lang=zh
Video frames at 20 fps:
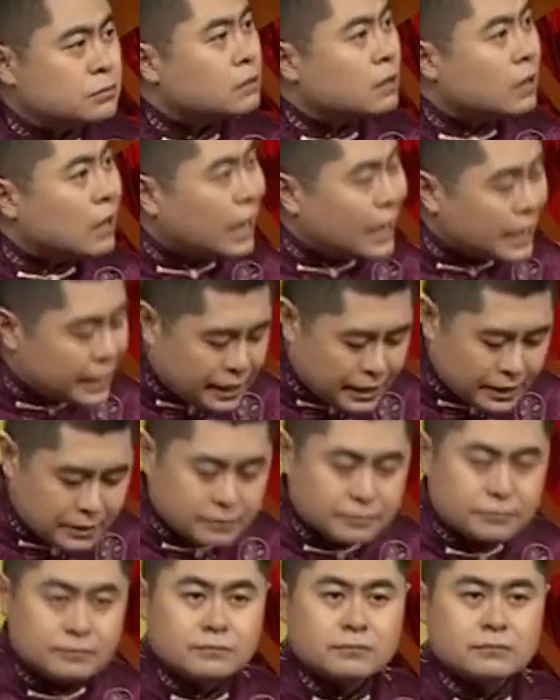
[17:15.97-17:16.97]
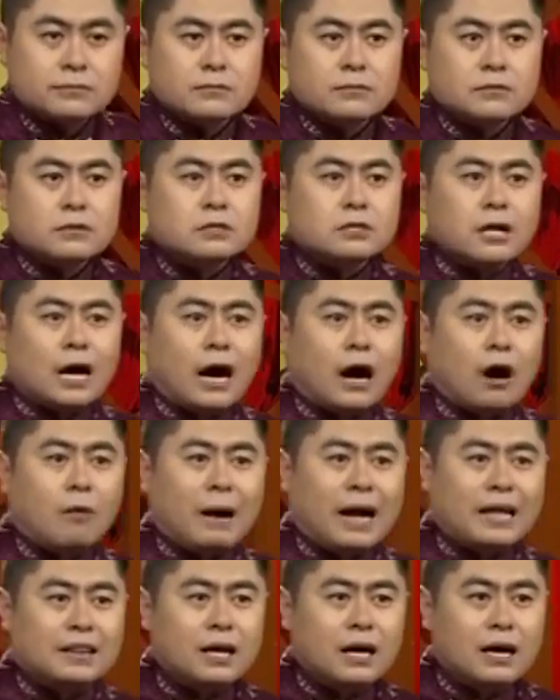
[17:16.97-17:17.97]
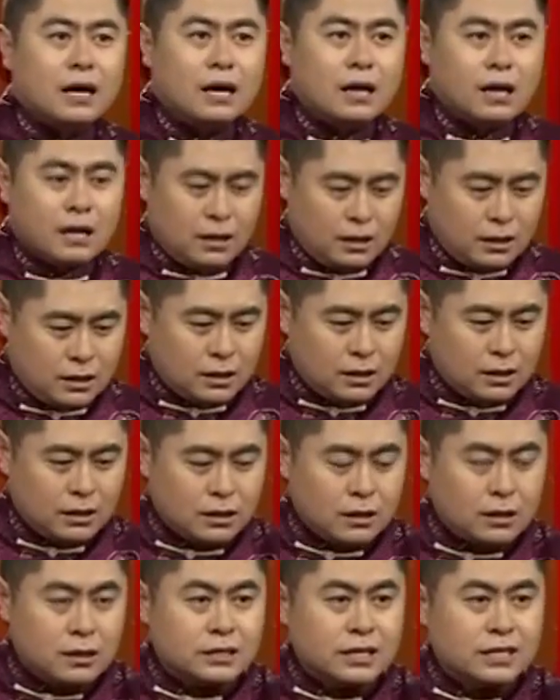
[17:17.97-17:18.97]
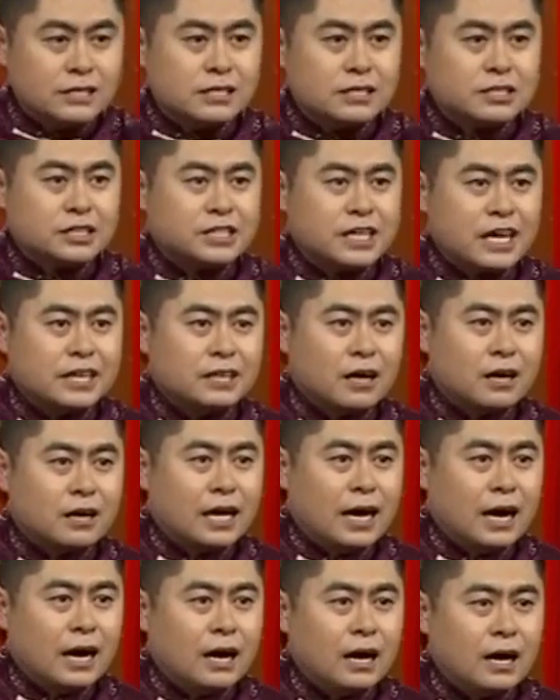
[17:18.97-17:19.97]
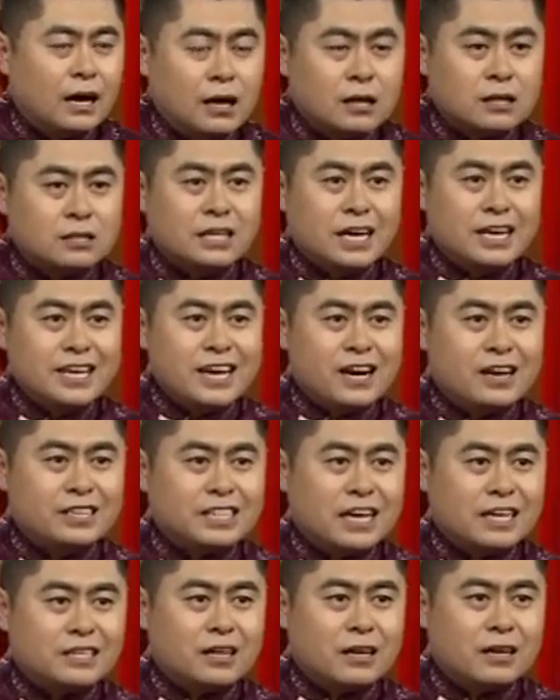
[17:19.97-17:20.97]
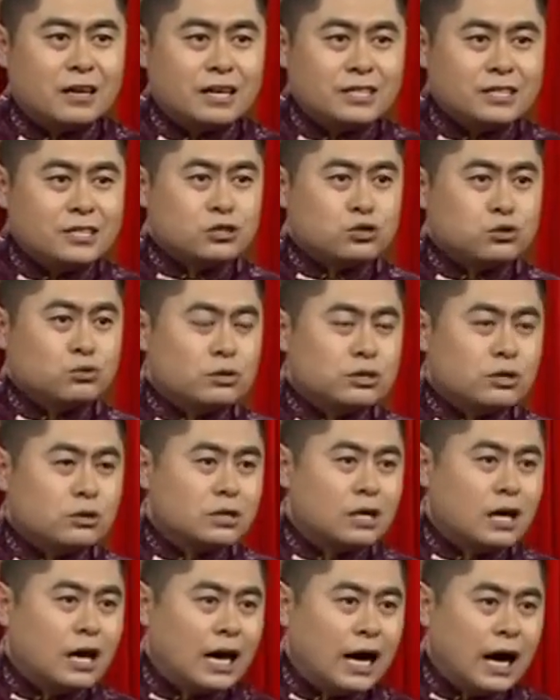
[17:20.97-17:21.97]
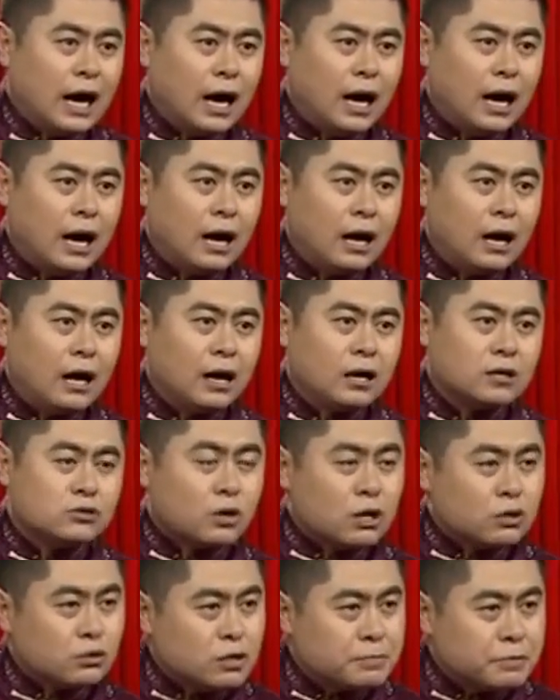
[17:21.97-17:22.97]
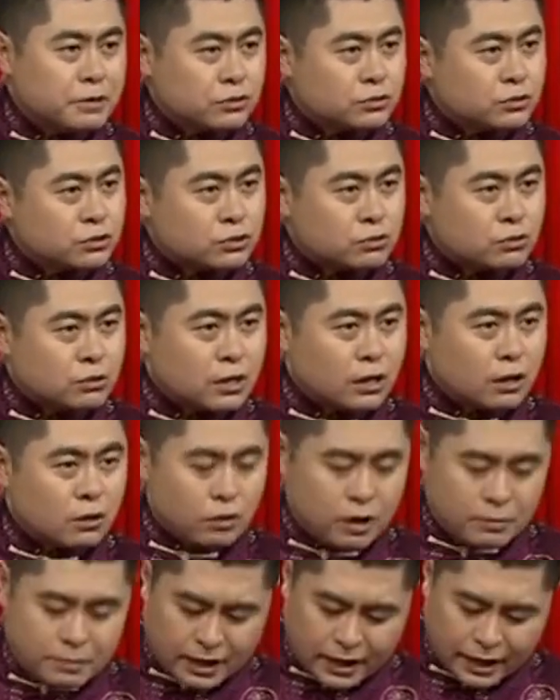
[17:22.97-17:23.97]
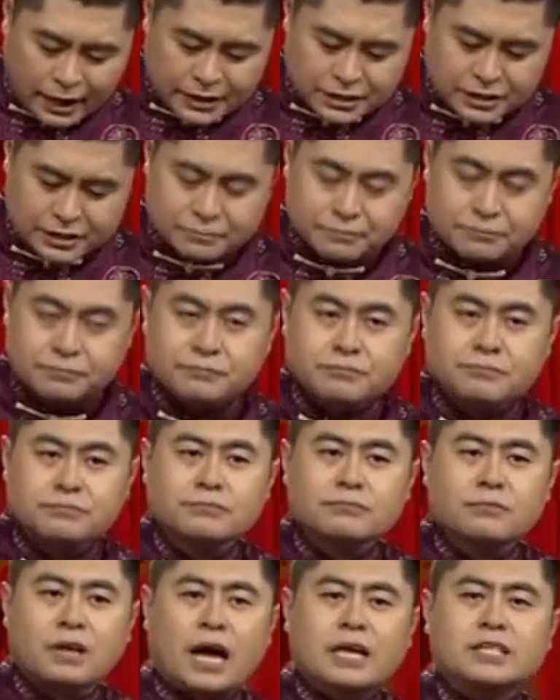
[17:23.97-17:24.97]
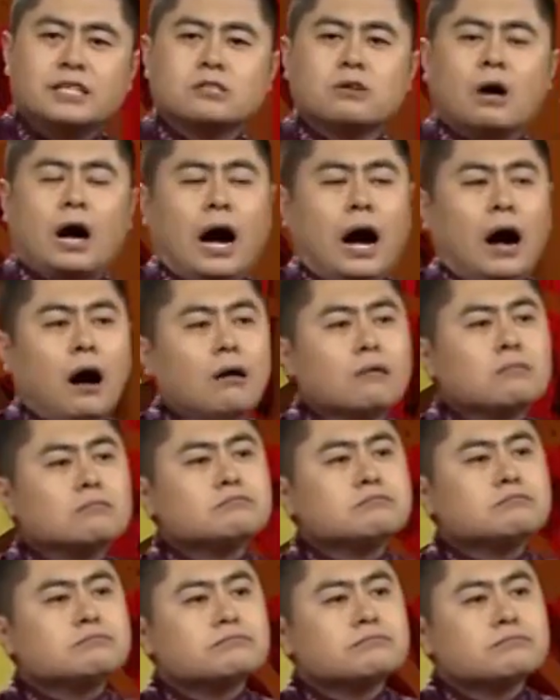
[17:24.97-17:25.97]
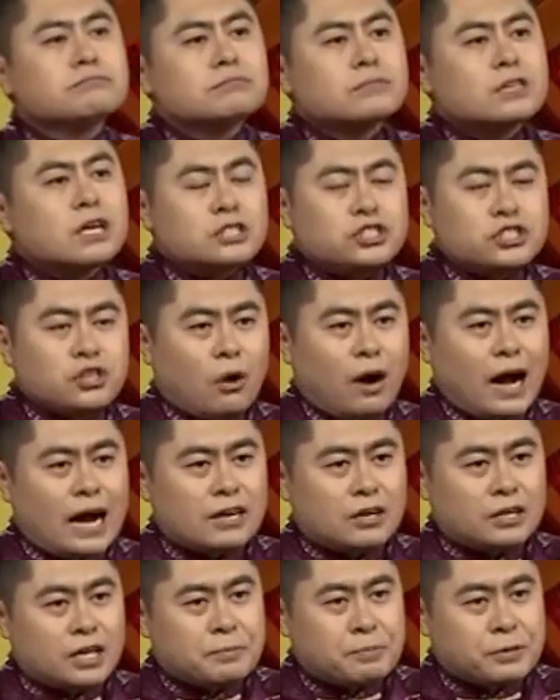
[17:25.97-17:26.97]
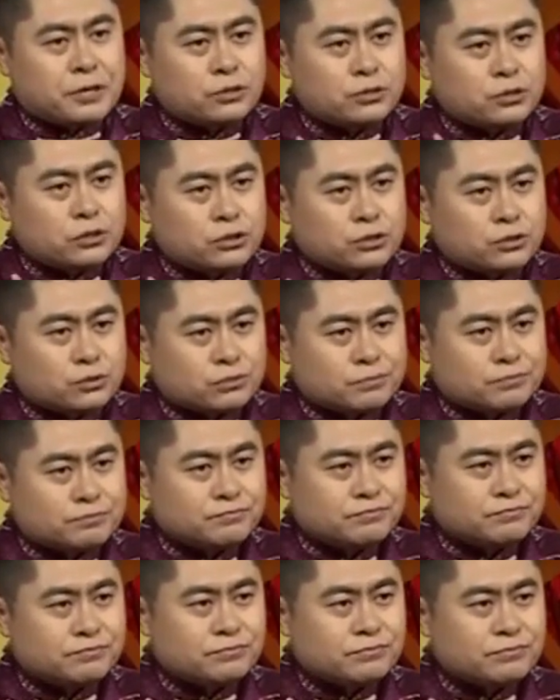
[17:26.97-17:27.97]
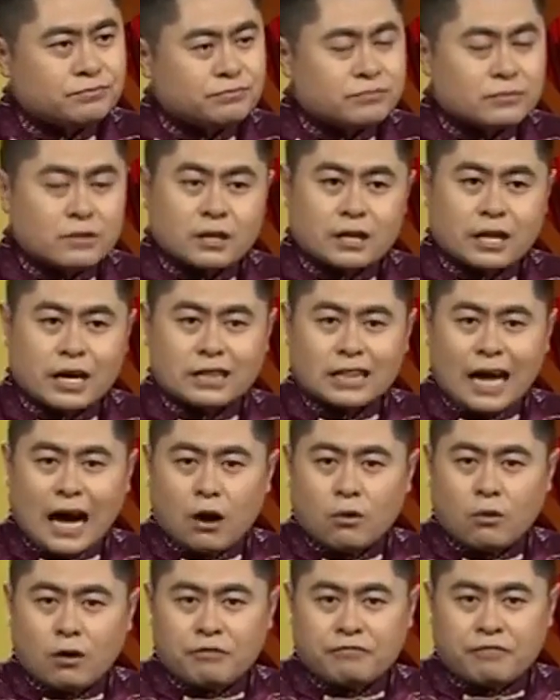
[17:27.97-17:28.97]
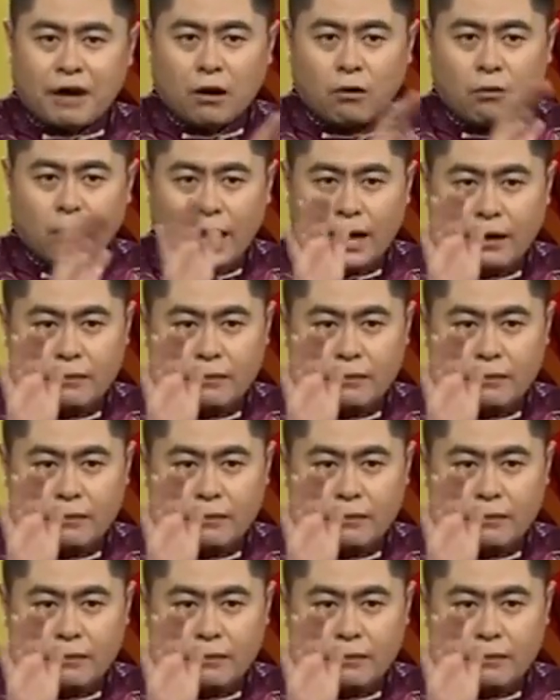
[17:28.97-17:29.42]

哎，这好办呢，银子是现成的，人也是现成的，一除就得了，算出一平均数的。回禀韩信，韩信说好，就按照这平均数，给大伙儿返还。